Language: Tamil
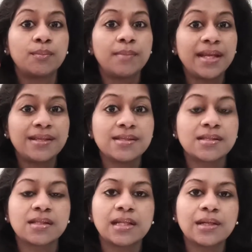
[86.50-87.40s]
பெரிஸ்
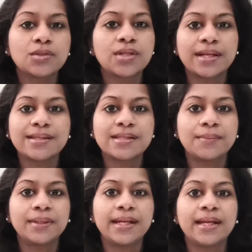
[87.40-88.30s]
அதெல்லாம் கொஞ்சம் நிறைய
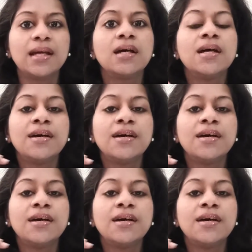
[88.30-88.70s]
சாப்பிட்டுட்டிங்கன்னா